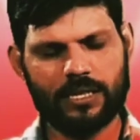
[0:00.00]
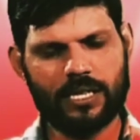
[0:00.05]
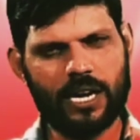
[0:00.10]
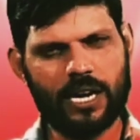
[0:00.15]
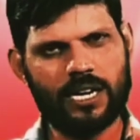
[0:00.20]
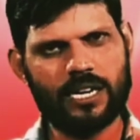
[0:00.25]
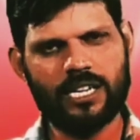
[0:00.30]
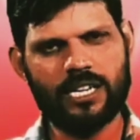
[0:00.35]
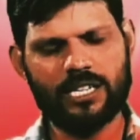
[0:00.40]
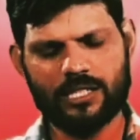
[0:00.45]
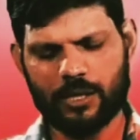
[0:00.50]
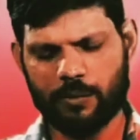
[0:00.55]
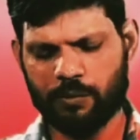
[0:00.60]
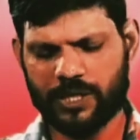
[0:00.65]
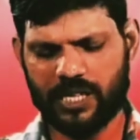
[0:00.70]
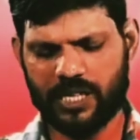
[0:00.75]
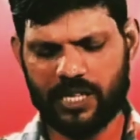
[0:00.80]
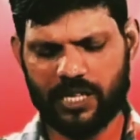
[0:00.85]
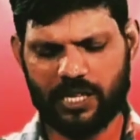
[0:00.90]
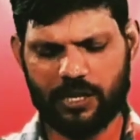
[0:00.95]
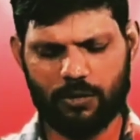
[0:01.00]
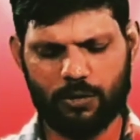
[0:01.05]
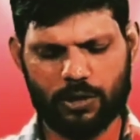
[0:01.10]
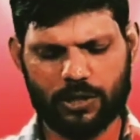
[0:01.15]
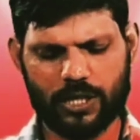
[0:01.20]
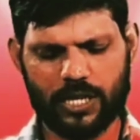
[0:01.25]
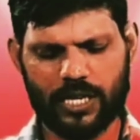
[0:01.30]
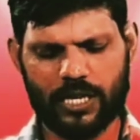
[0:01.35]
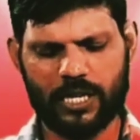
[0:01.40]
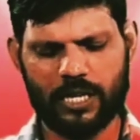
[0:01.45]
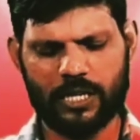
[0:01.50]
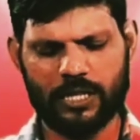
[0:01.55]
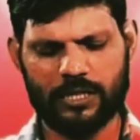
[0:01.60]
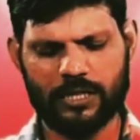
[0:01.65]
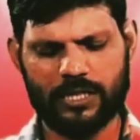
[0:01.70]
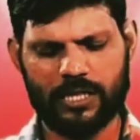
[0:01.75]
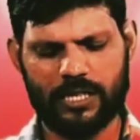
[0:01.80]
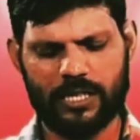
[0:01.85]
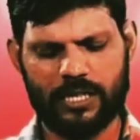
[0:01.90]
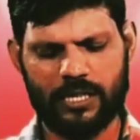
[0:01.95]
तारे चमके उसके गगन
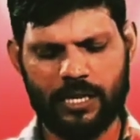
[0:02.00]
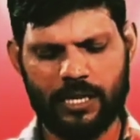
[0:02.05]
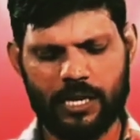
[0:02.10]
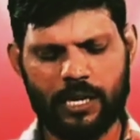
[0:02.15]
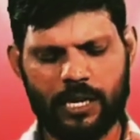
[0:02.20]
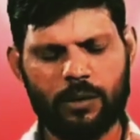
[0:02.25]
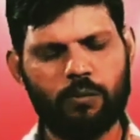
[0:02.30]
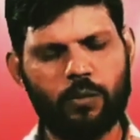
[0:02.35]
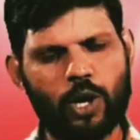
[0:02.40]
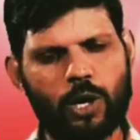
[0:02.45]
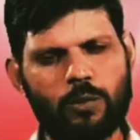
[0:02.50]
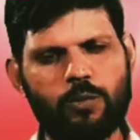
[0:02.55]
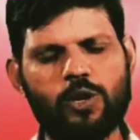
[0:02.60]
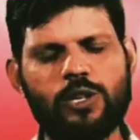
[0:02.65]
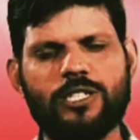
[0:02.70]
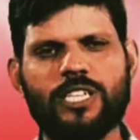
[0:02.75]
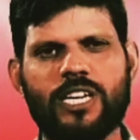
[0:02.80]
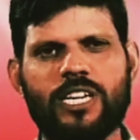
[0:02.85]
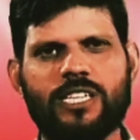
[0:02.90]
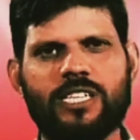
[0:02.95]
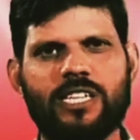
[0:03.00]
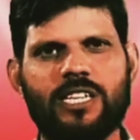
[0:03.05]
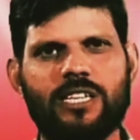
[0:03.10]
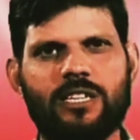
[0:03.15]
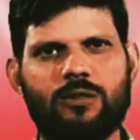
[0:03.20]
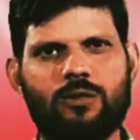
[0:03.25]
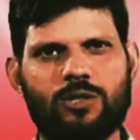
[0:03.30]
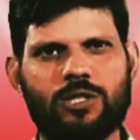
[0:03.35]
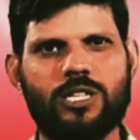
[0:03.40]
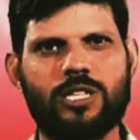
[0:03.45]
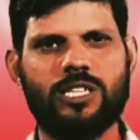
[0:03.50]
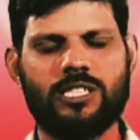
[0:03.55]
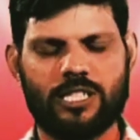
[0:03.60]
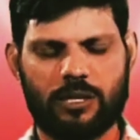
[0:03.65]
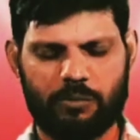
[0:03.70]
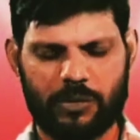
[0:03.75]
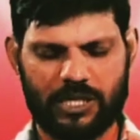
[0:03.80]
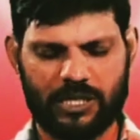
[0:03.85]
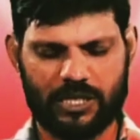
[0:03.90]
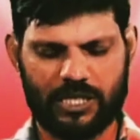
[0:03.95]
के बुलबुल चहके उसके
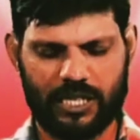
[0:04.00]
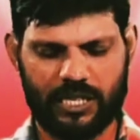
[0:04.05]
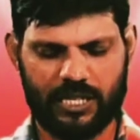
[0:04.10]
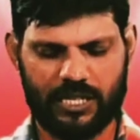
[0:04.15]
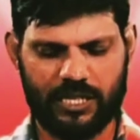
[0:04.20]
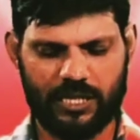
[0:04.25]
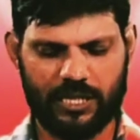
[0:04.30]
चमन के